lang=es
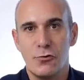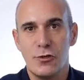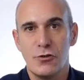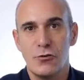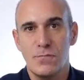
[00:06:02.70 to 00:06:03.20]

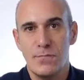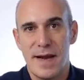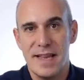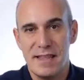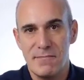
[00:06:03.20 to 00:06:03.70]
esto
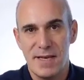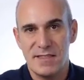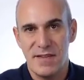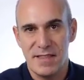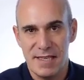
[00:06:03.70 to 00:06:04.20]
parece
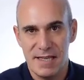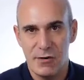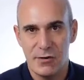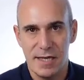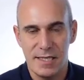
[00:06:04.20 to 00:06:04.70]
más fácil
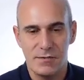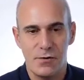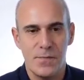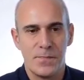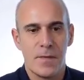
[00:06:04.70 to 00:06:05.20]
de lo que es,
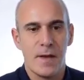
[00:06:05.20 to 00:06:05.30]
¿no?